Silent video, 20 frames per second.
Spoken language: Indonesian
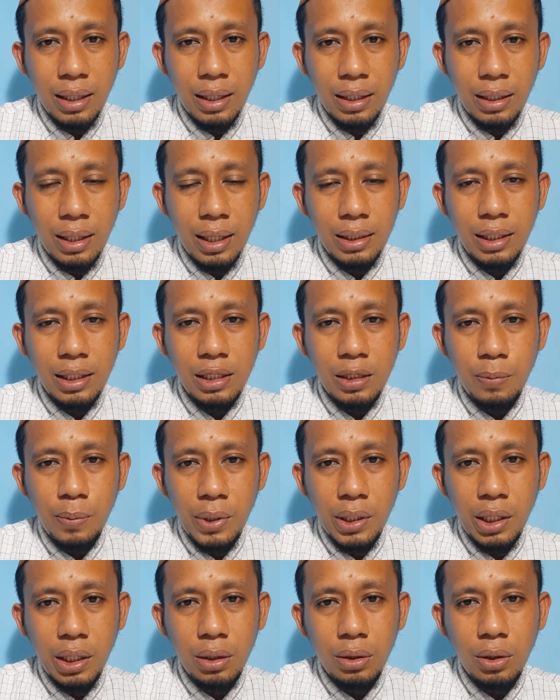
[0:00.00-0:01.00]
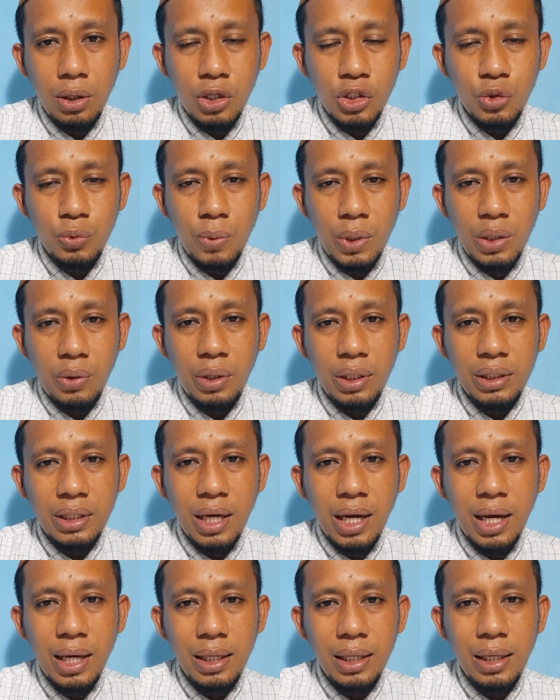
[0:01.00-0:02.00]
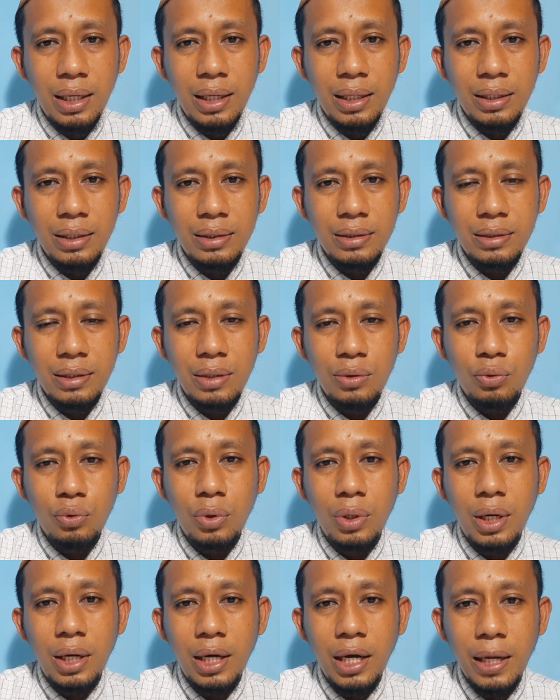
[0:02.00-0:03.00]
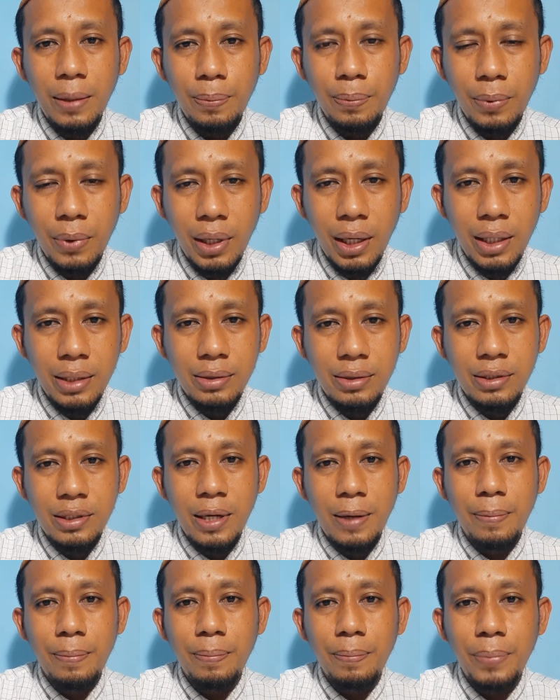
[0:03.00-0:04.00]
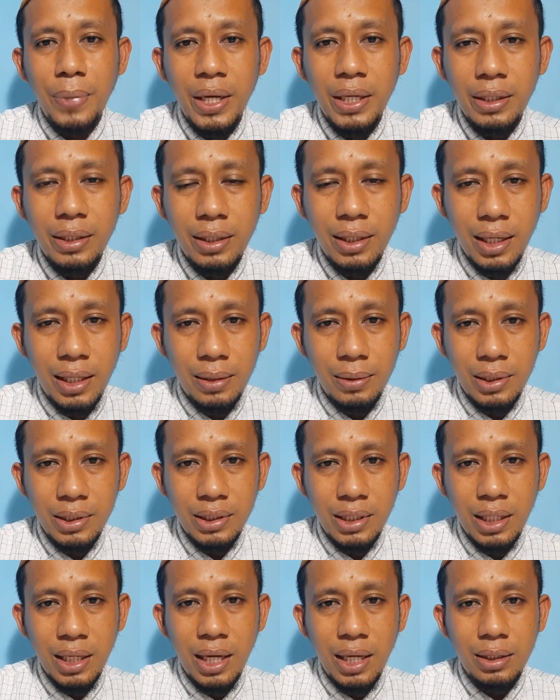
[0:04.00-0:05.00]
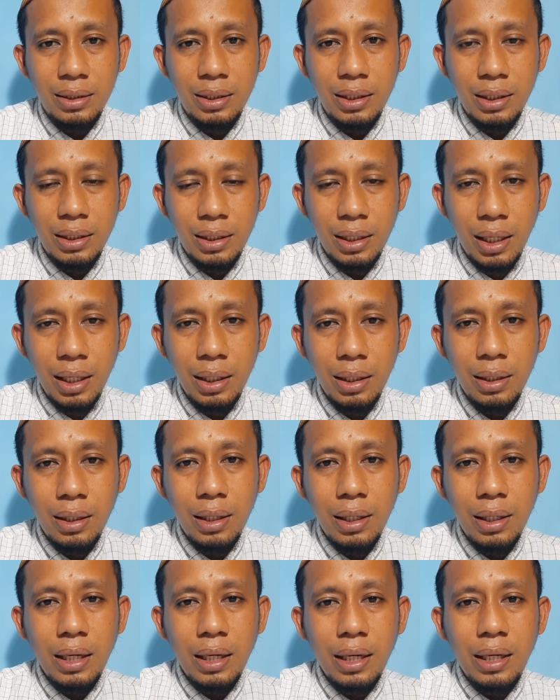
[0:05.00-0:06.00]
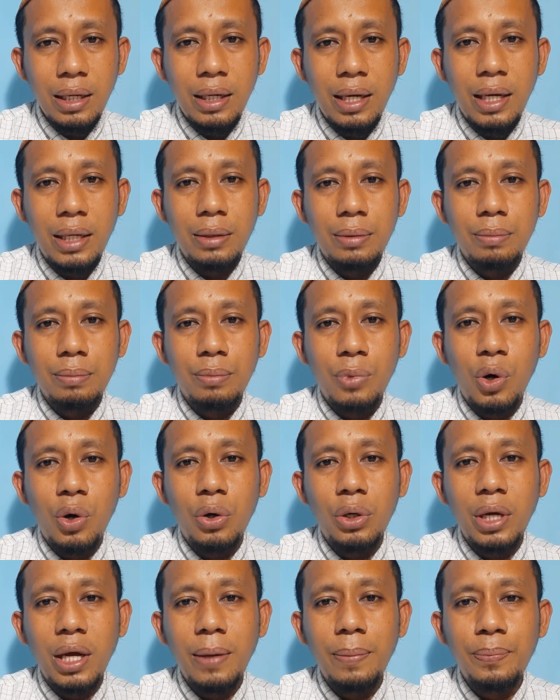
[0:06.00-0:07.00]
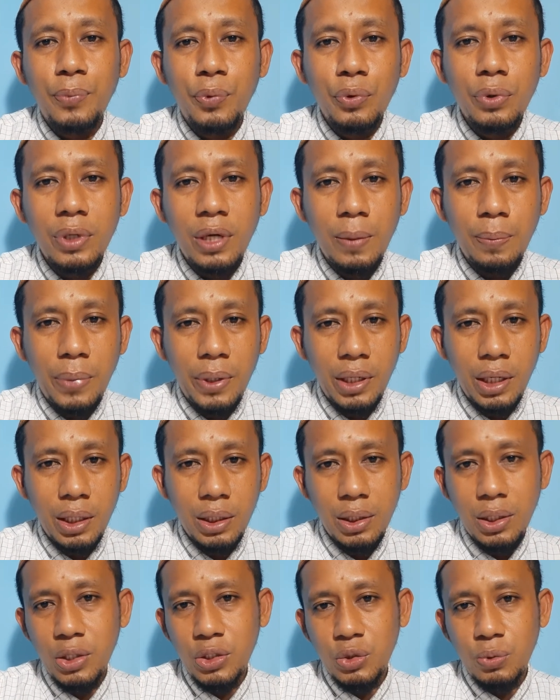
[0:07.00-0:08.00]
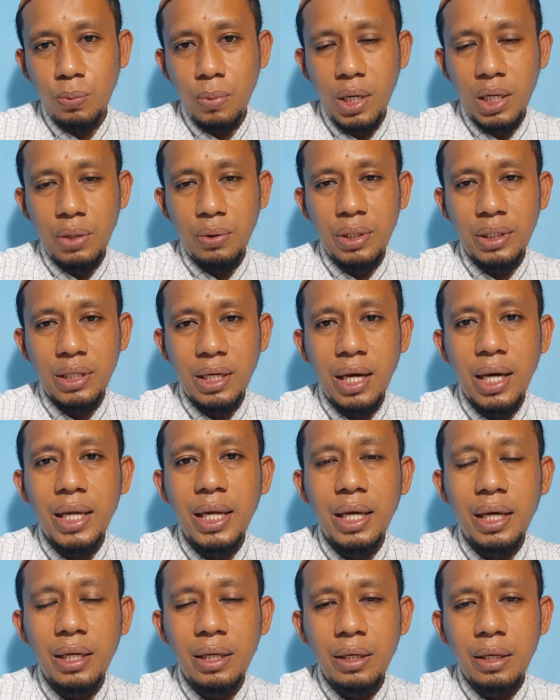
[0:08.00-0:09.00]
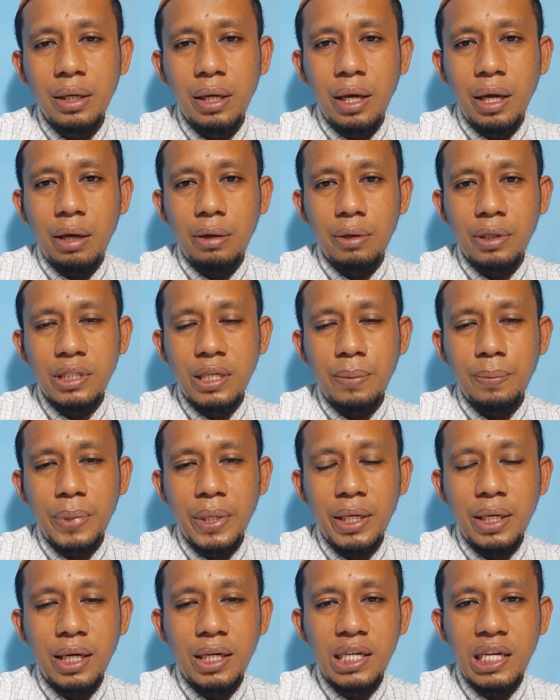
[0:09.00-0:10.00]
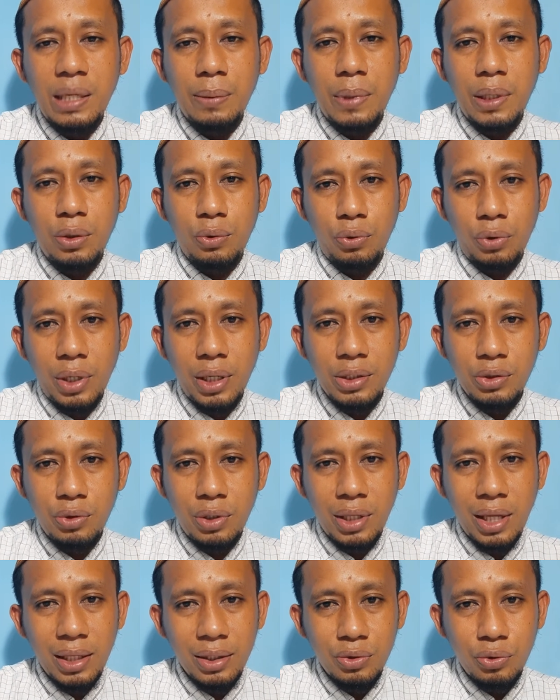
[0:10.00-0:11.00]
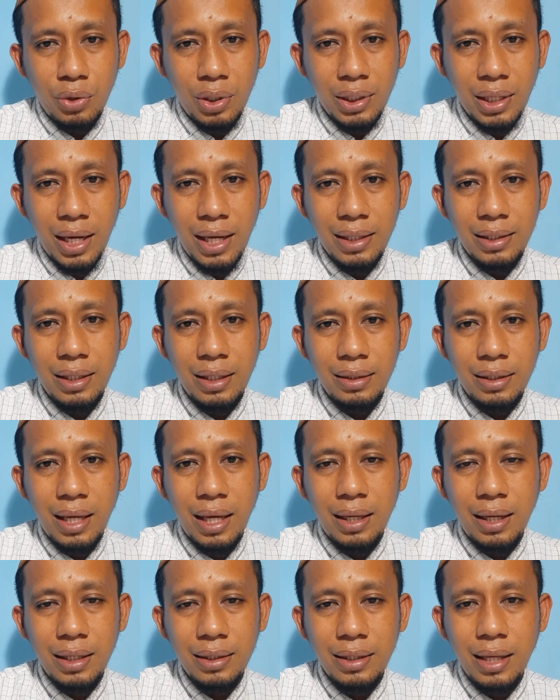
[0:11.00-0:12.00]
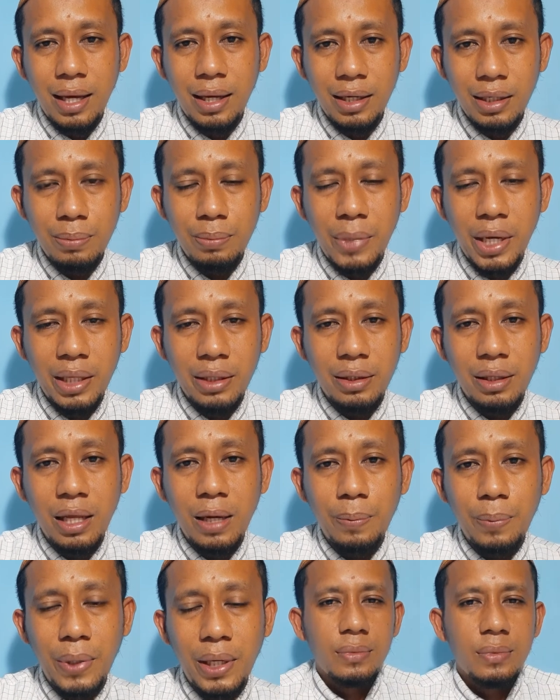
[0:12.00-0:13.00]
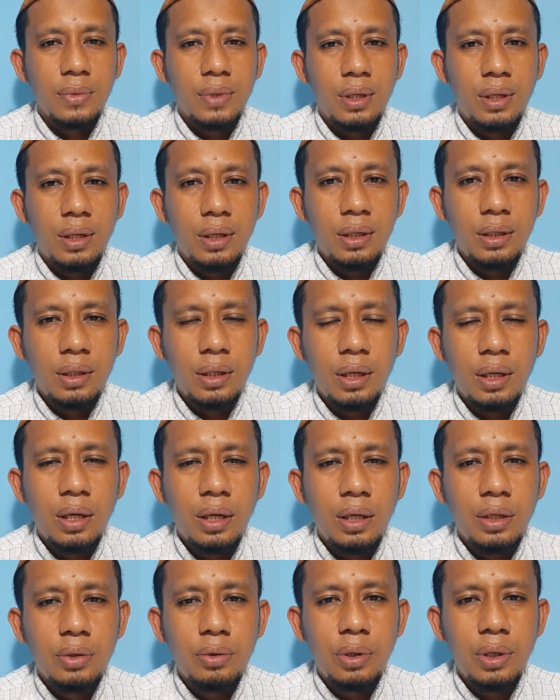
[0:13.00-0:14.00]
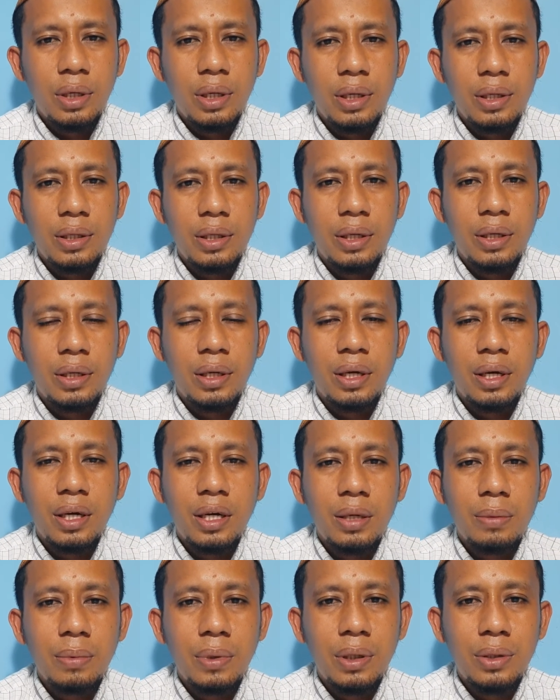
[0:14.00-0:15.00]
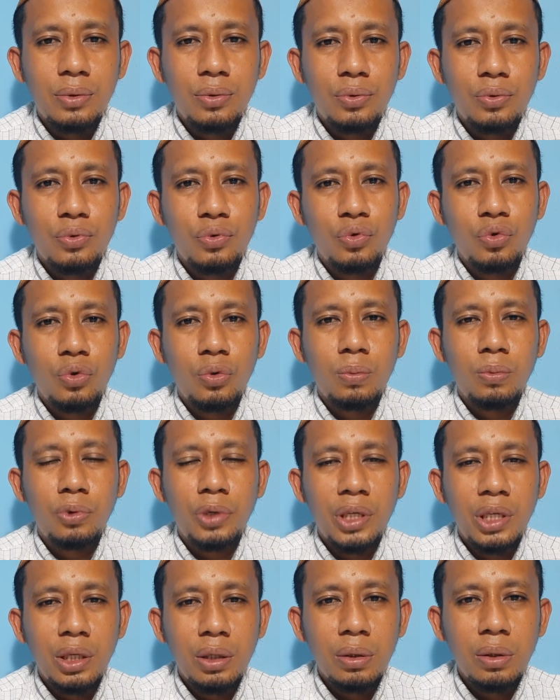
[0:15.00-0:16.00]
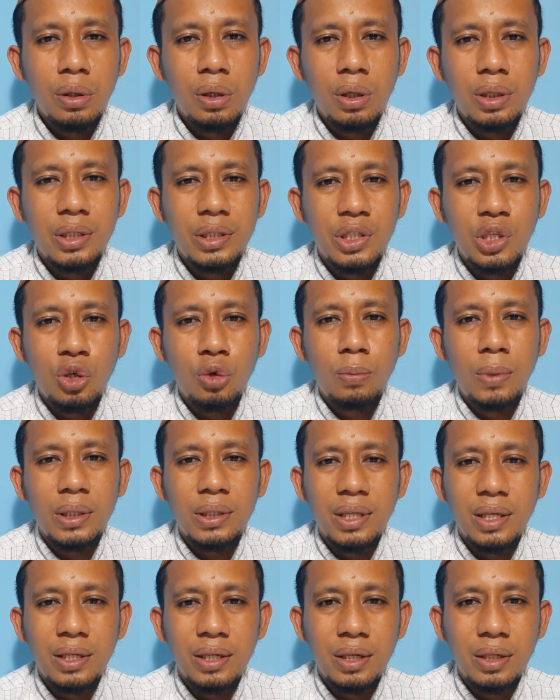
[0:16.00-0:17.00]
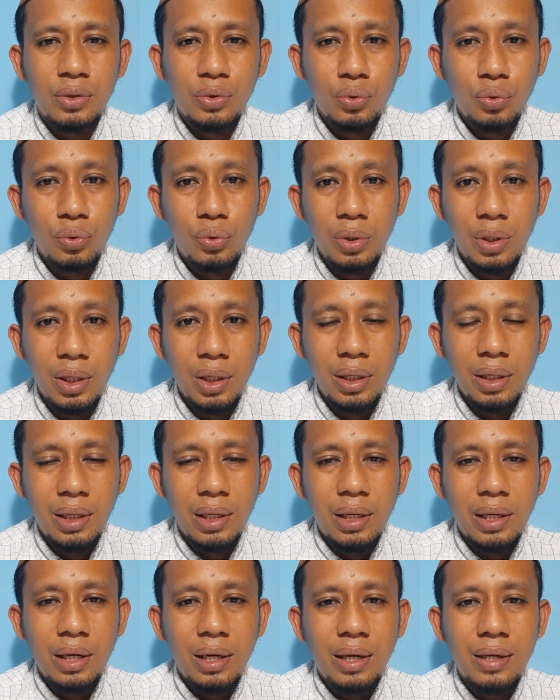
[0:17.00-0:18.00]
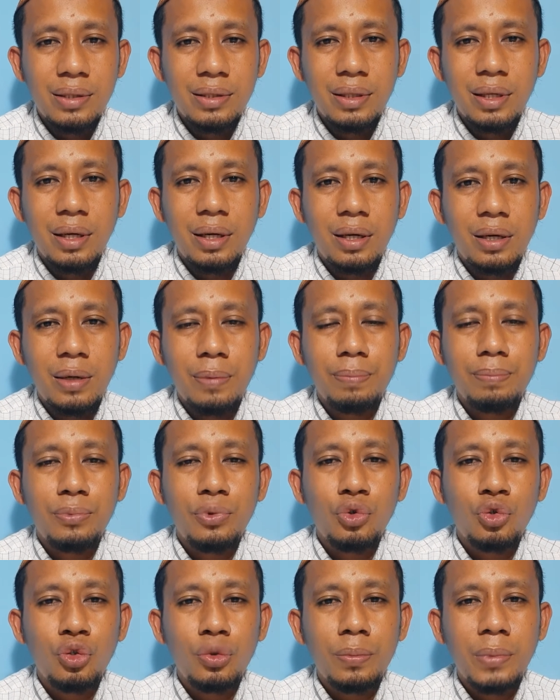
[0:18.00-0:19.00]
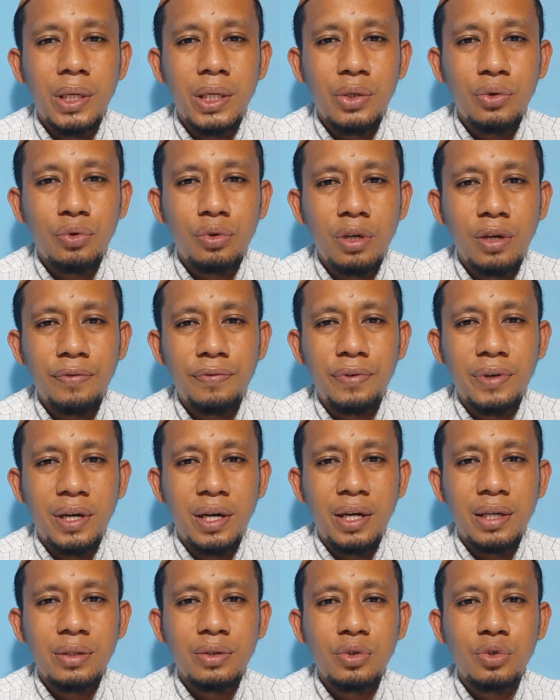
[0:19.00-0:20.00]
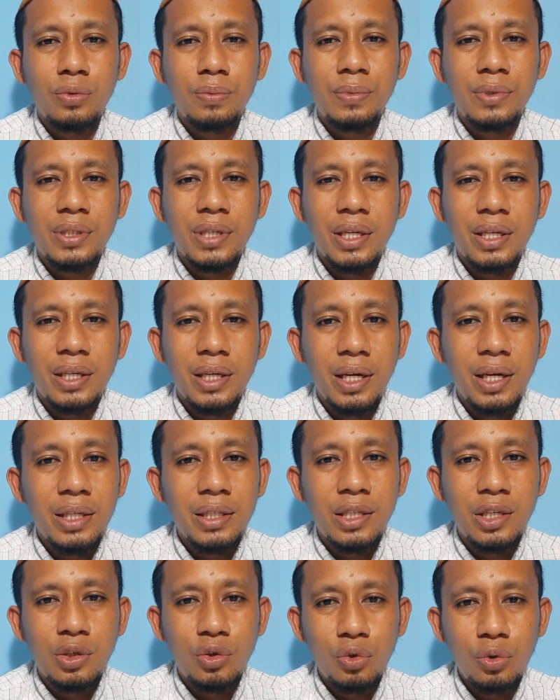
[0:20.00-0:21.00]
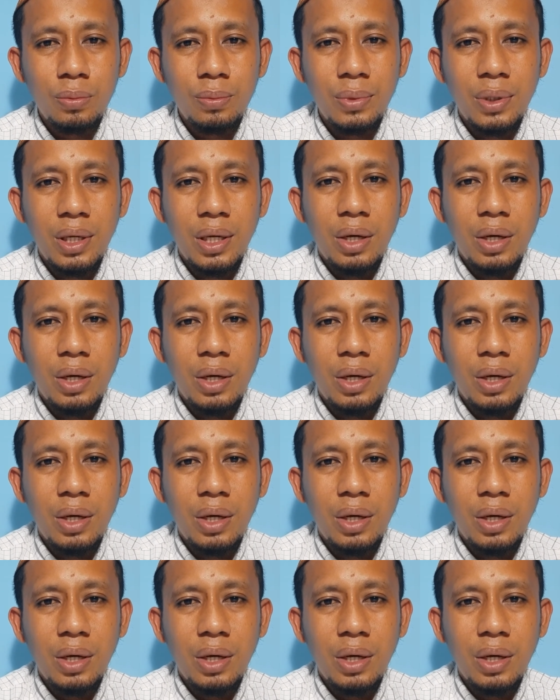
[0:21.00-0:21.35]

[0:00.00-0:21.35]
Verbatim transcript: Datang kepada Allah Subhanahu wa taala, ungkapkan, sampaikan kesalahan kita dan mohon ampunlah pada Allah Subhanahu wa taala. Allah sampaikan dalam Al-Quran surat surat At-Tahrim ayat 8 Ya ayuhalladzina amanu tubu ilallahi taubatan nasuha asa rabbukum ayyukafira ankum sayiatikum